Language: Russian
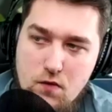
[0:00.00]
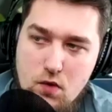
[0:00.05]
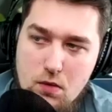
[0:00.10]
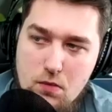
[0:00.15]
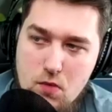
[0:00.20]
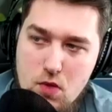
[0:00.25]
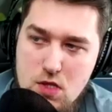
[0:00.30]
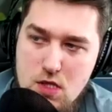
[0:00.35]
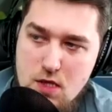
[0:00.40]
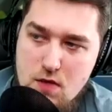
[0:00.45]

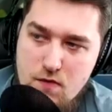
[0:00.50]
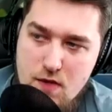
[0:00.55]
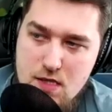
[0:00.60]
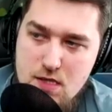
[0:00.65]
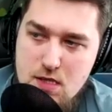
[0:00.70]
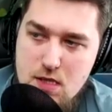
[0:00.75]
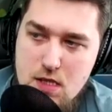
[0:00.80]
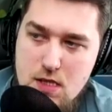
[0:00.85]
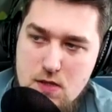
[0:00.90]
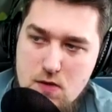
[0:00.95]
может
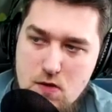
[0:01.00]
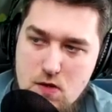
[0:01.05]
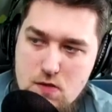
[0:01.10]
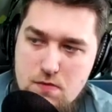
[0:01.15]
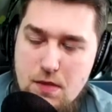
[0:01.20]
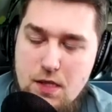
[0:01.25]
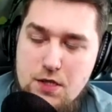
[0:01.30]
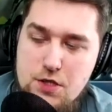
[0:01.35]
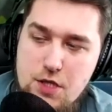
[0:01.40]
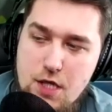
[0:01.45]
воздействовать
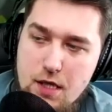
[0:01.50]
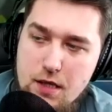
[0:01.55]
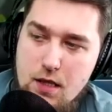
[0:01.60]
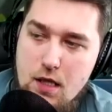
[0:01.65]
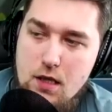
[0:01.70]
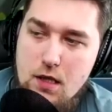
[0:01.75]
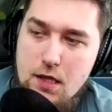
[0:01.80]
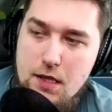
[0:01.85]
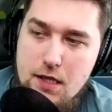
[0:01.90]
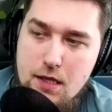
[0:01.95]

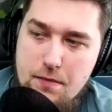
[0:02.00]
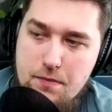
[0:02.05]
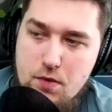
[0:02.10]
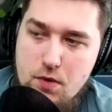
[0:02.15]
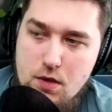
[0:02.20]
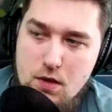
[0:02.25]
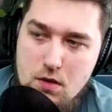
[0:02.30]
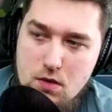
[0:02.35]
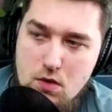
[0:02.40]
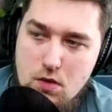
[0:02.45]
молчанка, как я
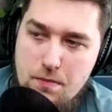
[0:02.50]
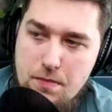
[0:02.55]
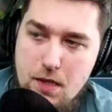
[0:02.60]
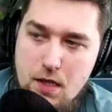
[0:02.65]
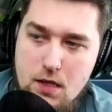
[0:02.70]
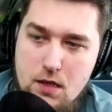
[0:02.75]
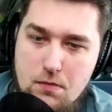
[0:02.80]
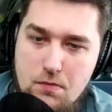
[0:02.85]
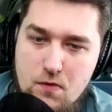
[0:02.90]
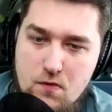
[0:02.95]
понял, но при
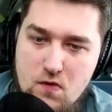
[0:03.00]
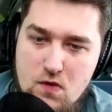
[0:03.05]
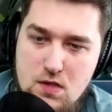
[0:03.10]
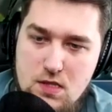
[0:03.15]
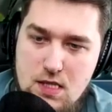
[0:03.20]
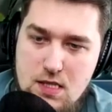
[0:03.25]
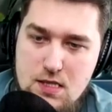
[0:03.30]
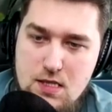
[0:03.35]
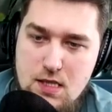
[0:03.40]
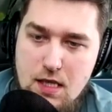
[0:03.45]
этом его
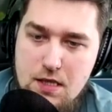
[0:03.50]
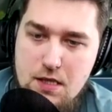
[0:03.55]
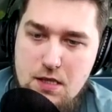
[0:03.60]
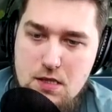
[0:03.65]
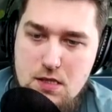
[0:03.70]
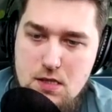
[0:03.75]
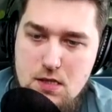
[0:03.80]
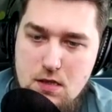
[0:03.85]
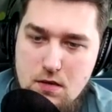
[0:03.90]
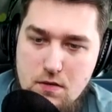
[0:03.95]

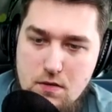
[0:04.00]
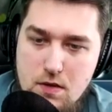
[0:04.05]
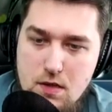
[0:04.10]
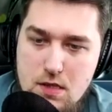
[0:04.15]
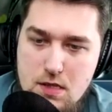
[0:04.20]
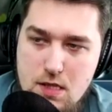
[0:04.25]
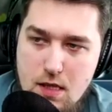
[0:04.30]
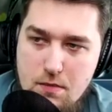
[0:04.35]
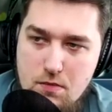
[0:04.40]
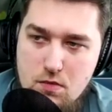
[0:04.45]
застанить э,
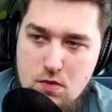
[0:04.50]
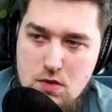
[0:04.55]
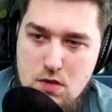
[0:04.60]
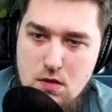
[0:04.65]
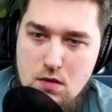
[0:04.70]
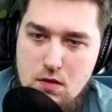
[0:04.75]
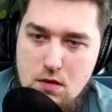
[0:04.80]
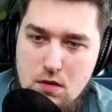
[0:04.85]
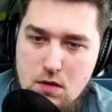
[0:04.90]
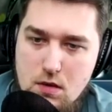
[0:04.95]
нельзя будет.
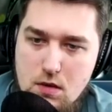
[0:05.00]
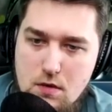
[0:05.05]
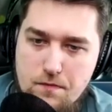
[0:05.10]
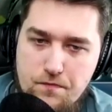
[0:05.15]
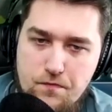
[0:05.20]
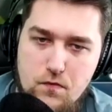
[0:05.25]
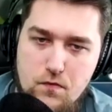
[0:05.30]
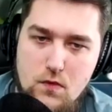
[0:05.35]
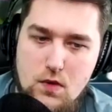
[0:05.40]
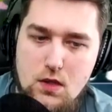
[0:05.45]

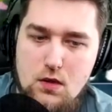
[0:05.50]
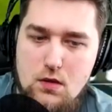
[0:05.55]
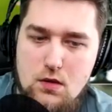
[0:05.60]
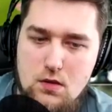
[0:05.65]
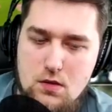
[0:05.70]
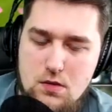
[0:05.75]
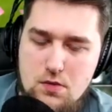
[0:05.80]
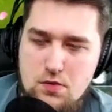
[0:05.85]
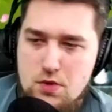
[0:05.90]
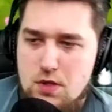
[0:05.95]

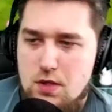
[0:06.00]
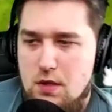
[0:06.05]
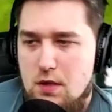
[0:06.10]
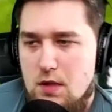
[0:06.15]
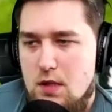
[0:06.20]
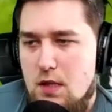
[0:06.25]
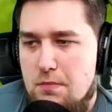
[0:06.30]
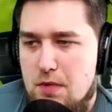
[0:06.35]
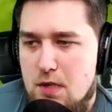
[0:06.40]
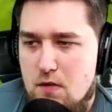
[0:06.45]
Слушай,
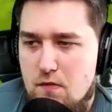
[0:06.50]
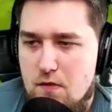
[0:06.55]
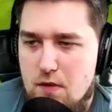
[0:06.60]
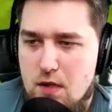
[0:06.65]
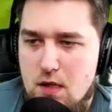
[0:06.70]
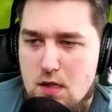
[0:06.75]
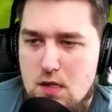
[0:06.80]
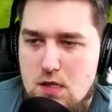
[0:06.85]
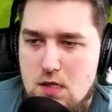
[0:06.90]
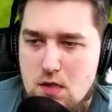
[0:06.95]
на битве
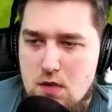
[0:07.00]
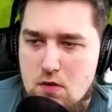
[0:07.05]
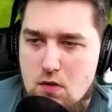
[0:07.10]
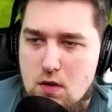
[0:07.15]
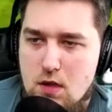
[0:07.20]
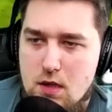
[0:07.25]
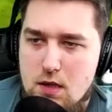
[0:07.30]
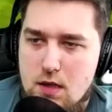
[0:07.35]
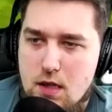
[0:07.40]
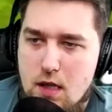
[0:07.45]
гидзи
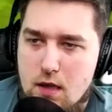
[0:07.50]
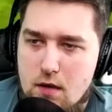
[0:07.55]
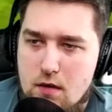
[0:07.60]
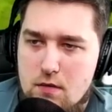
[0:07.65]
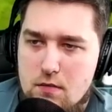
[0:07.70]
только так.